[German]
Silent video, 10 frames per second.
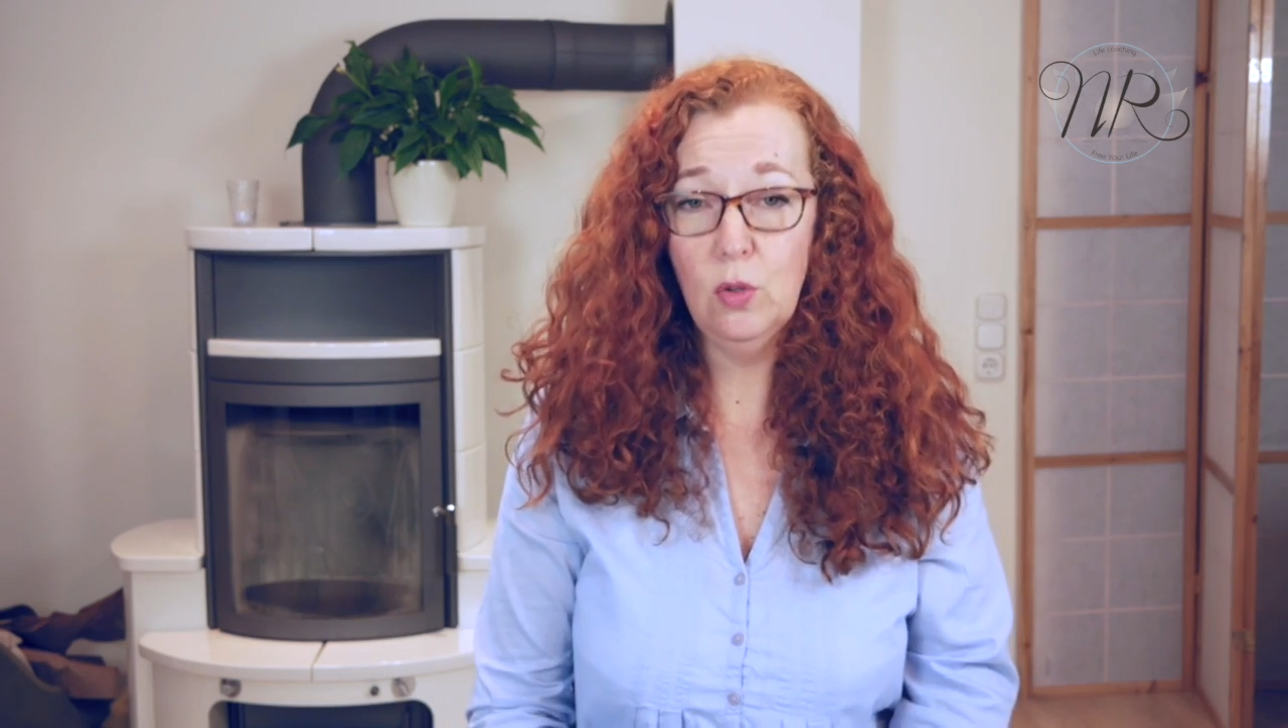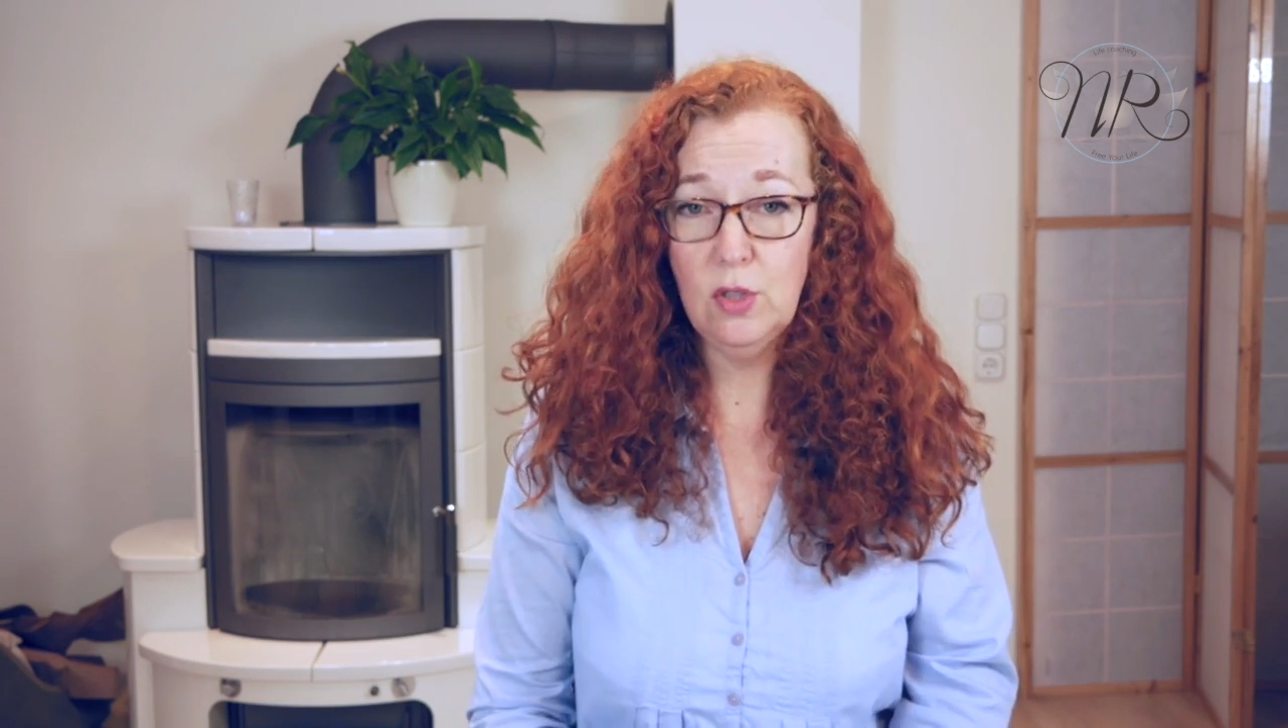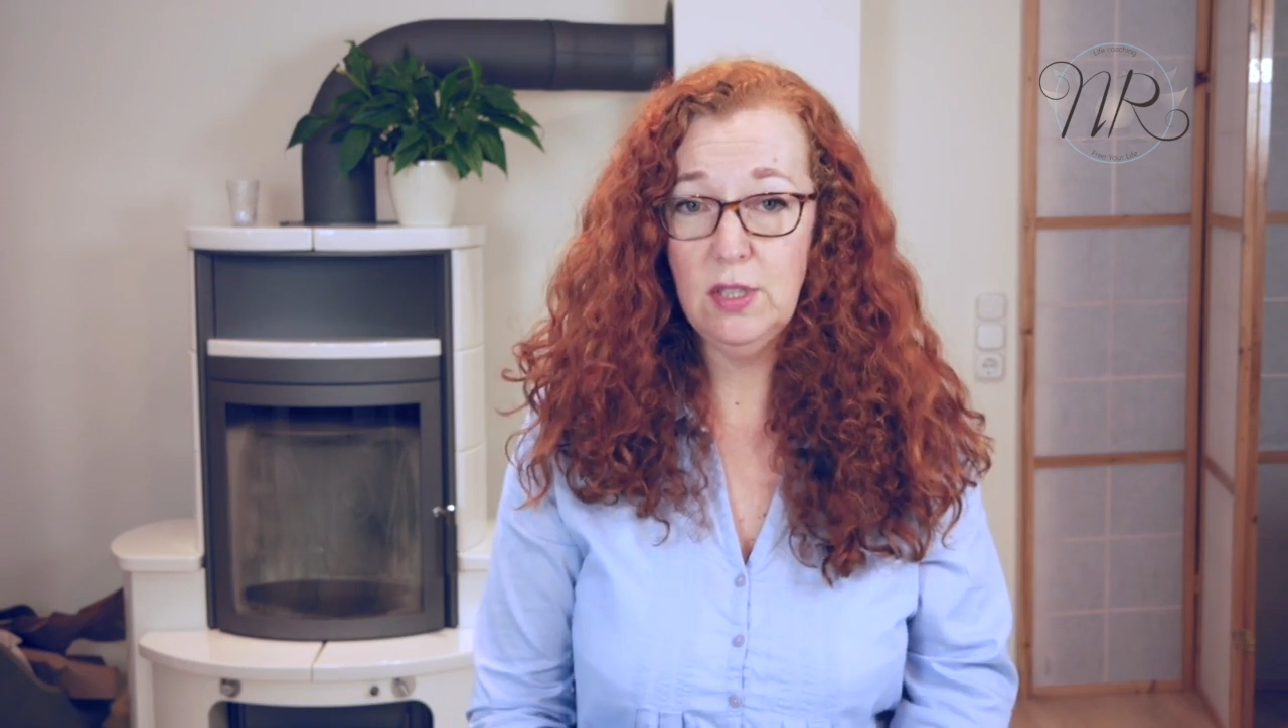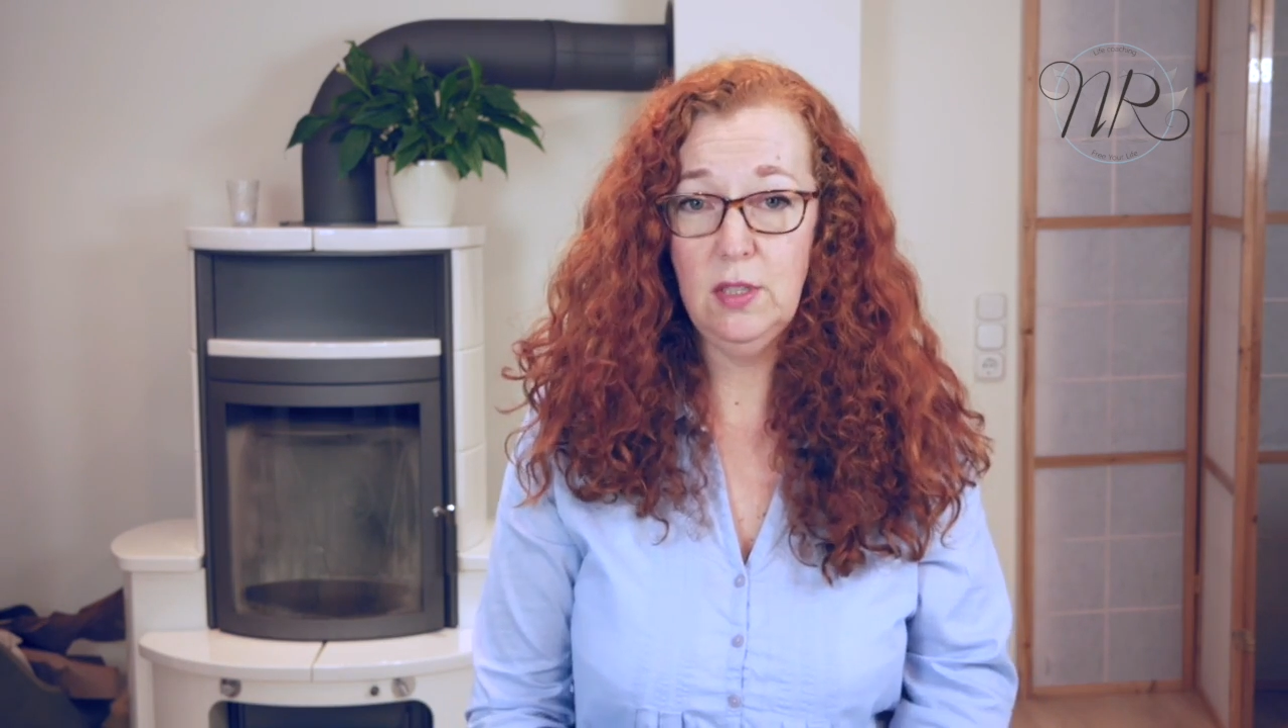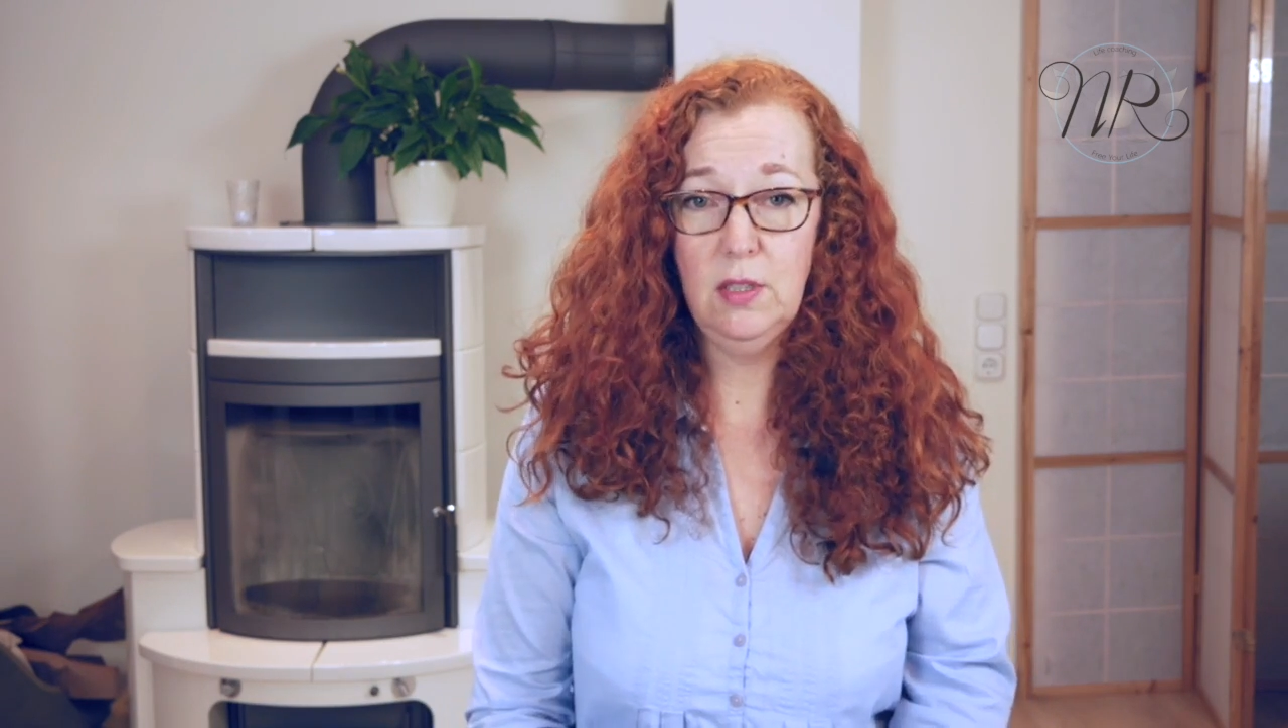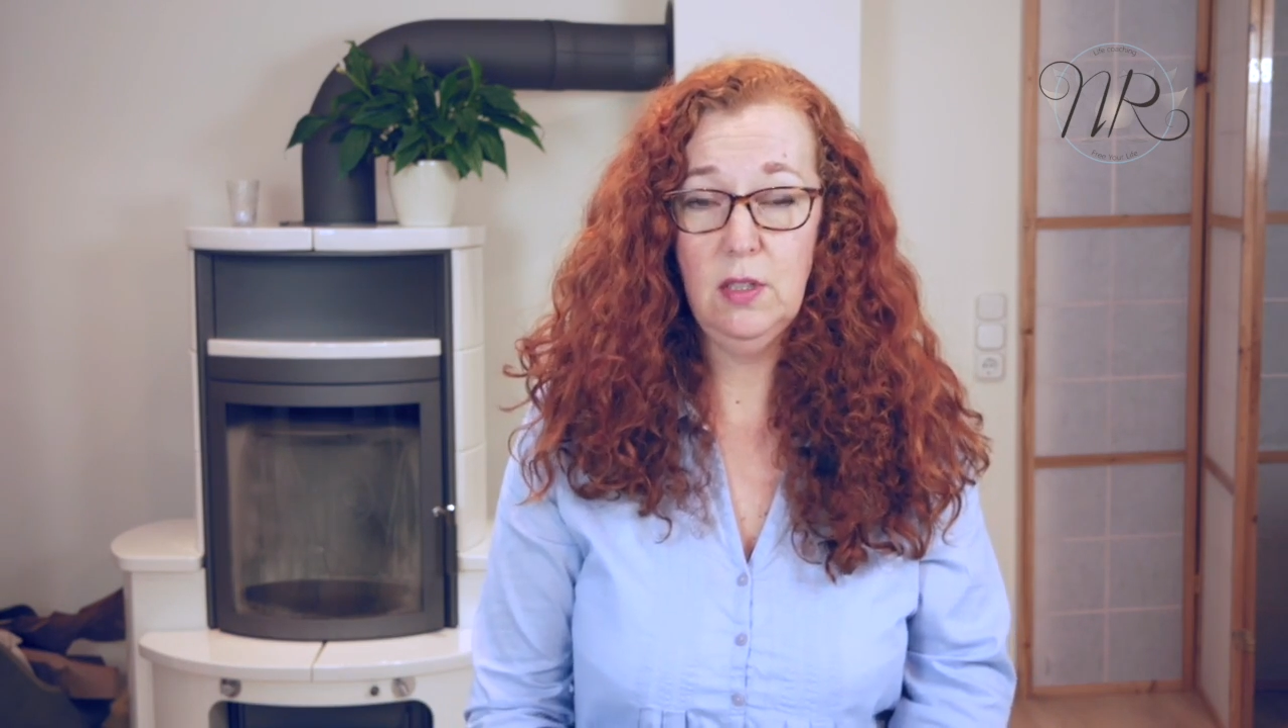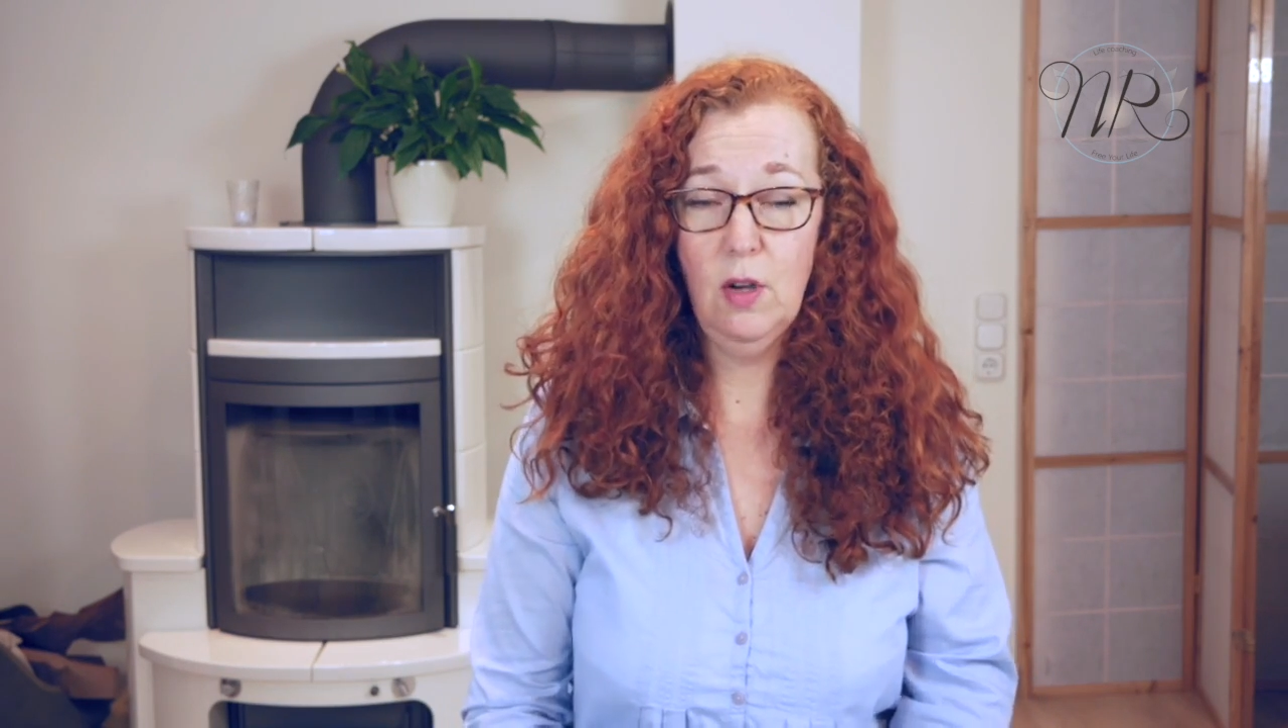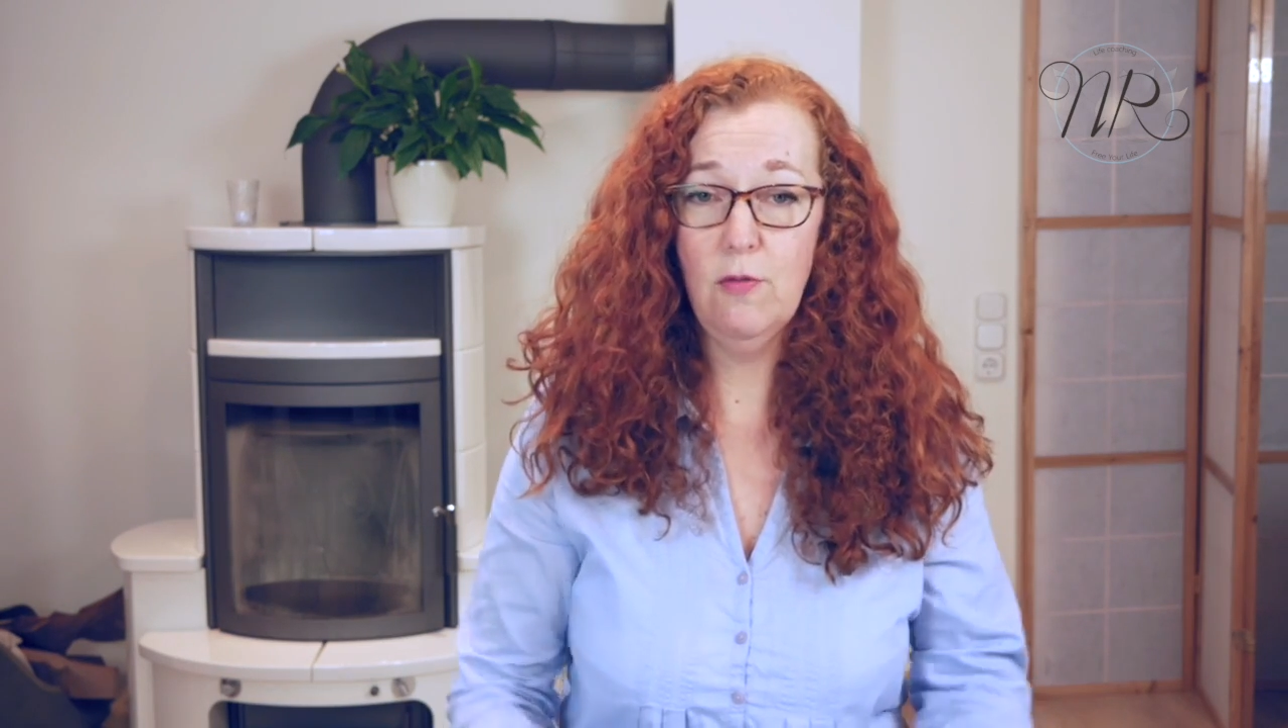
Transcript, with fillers: Rücksicht.